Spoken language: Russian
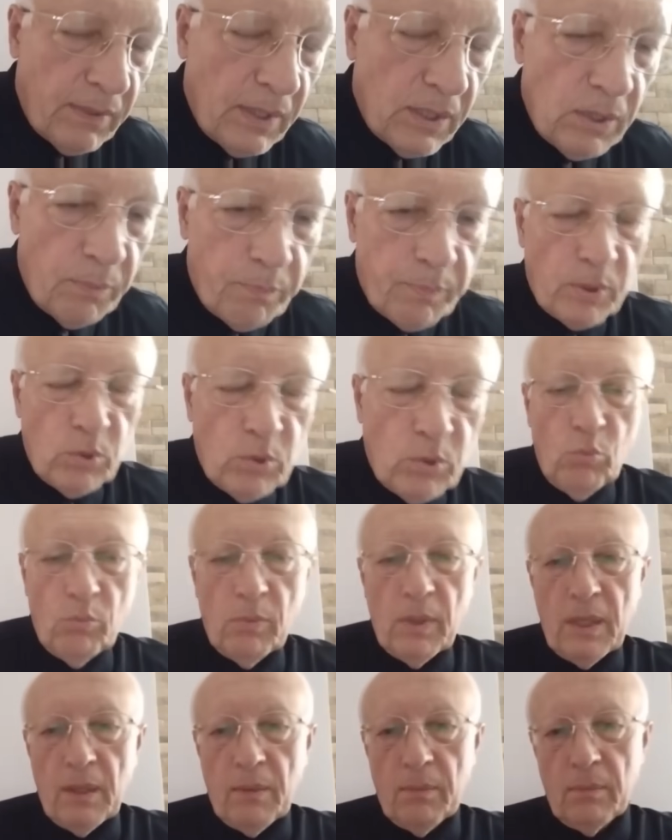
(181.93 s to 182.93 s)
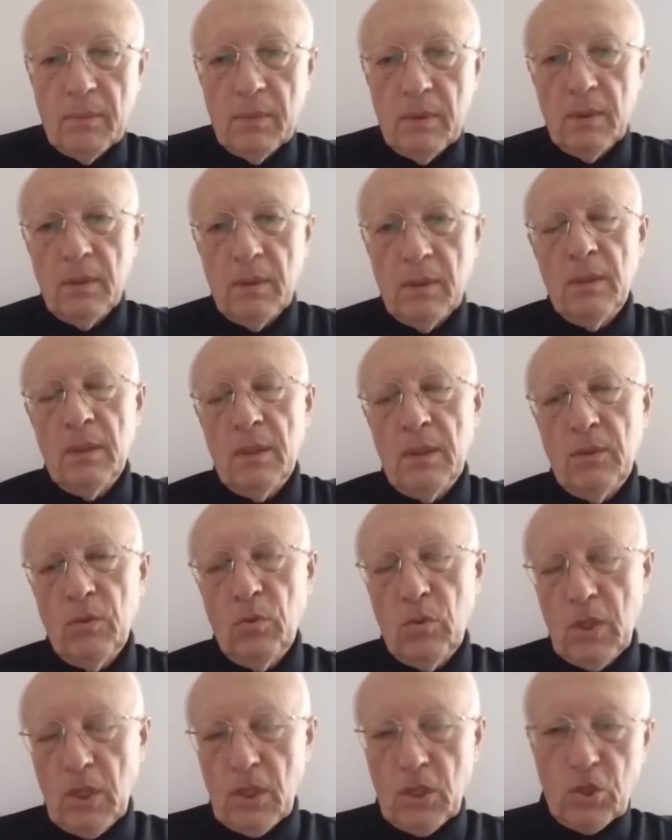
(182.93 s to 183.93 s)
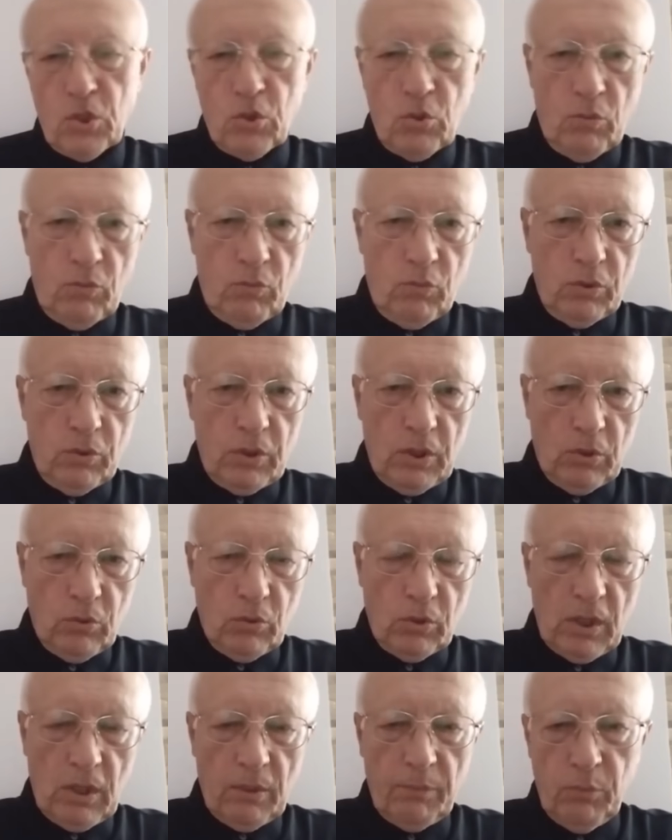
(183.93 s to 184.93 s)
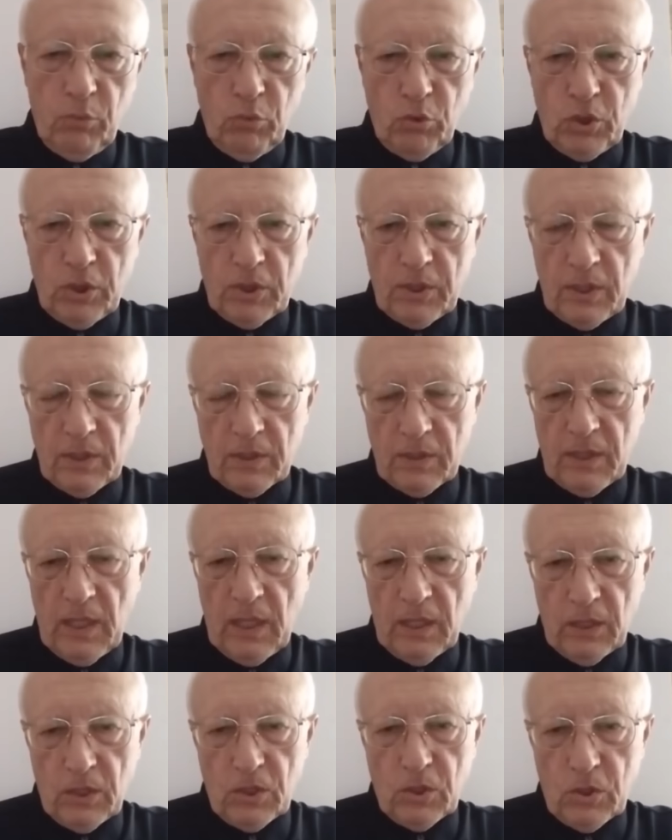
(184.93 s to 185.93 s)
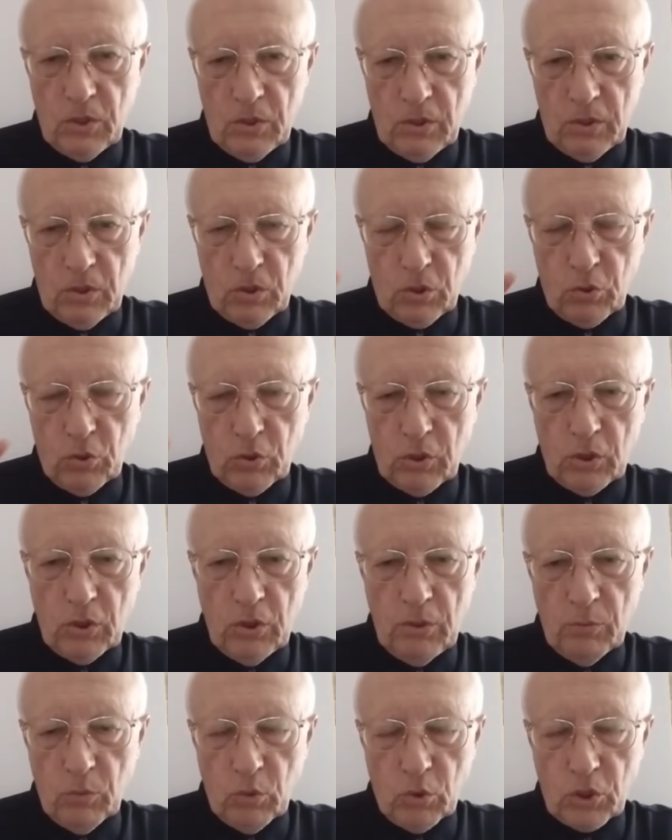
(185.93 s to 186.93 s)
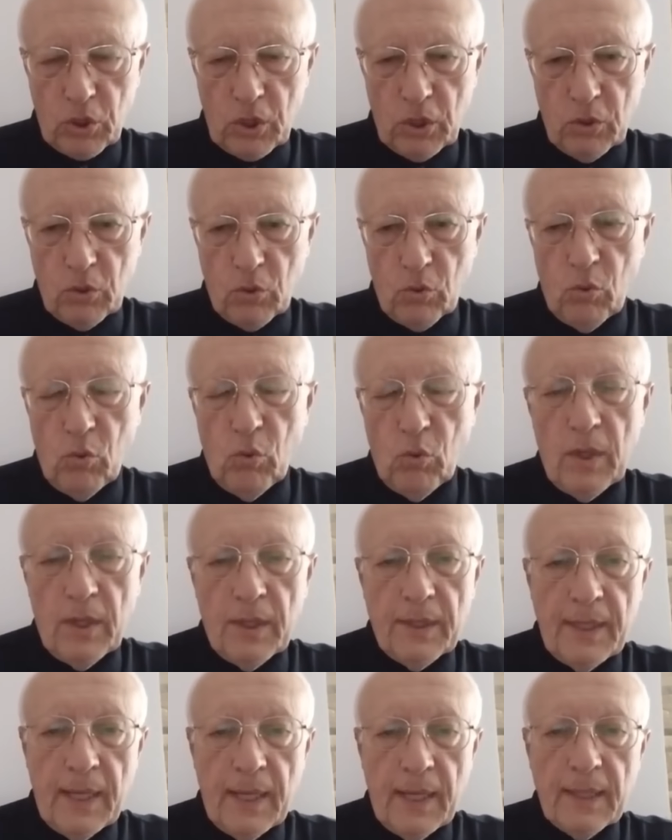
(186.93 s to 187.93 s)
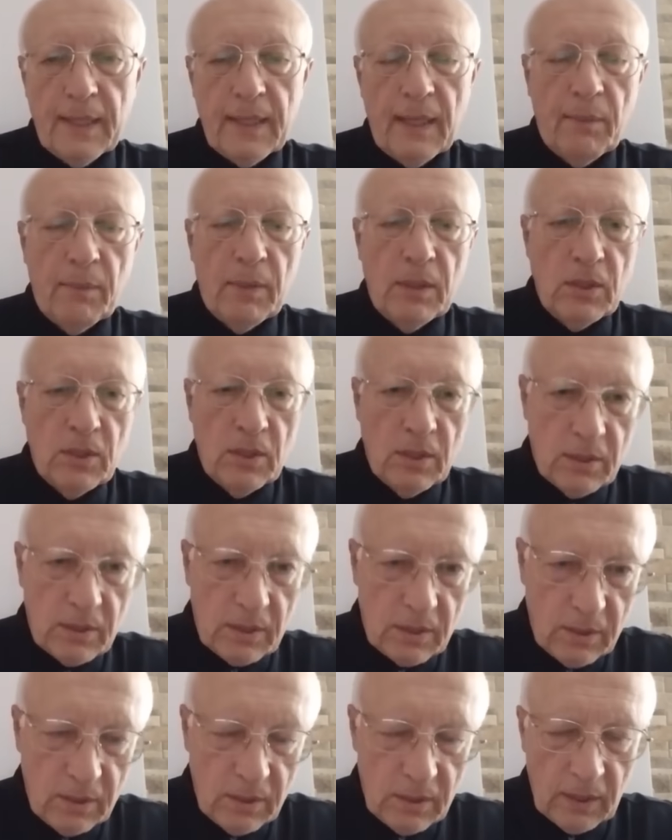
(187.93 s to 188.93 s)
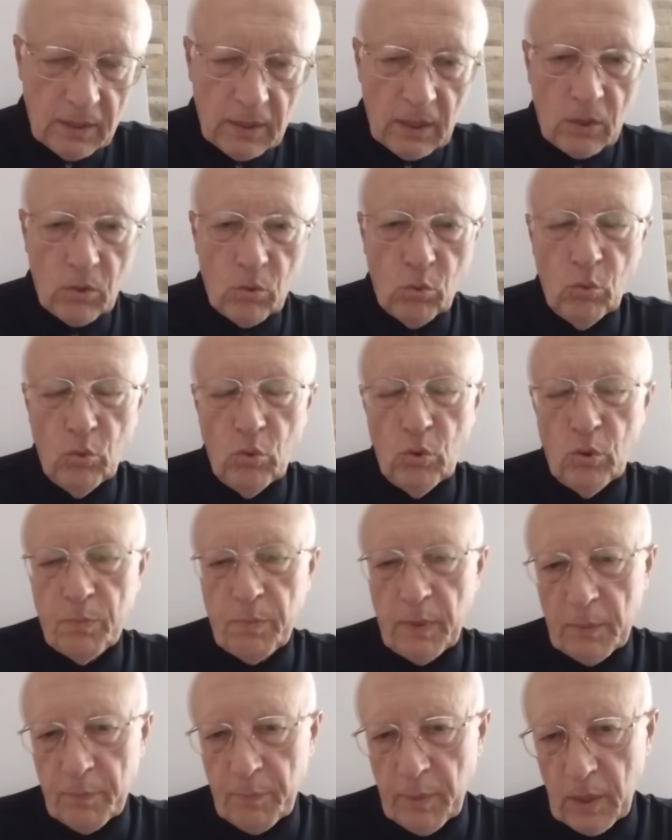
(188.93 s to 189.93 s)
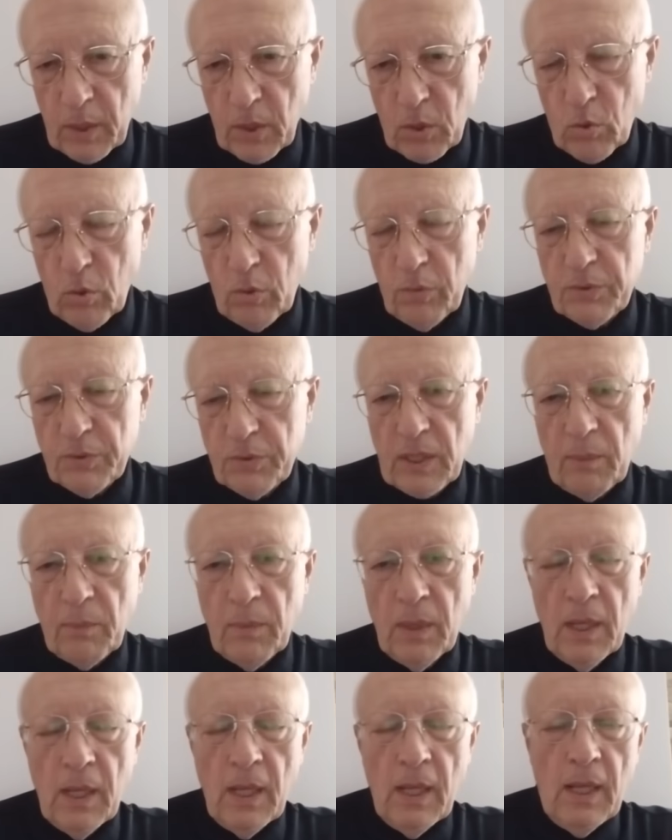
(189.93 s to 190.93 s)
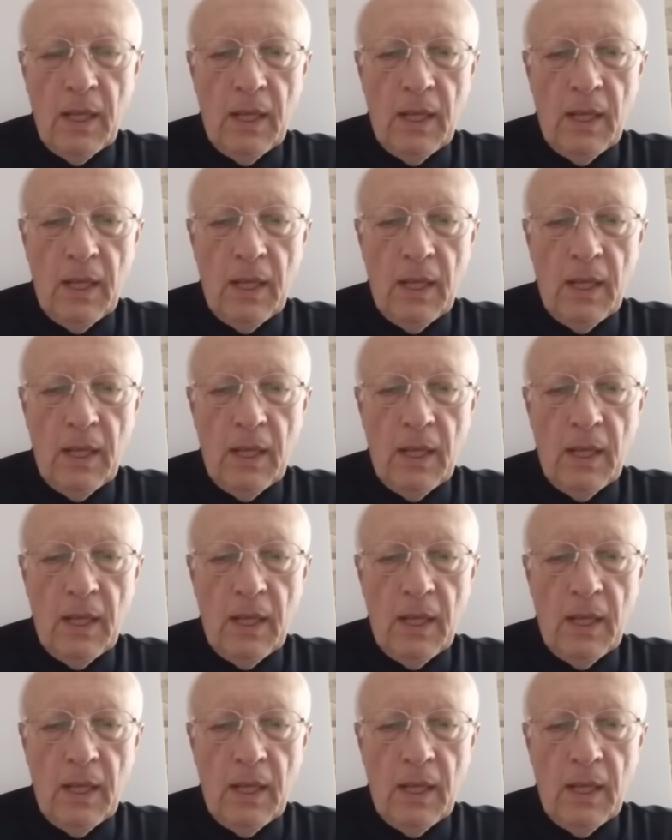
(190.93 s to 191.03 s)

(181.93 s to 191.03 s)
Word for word: давайте подумаем, ну хорошо, вот оно как бы уже создалось что-то немножко другое, да, там они атакуют под Покровском,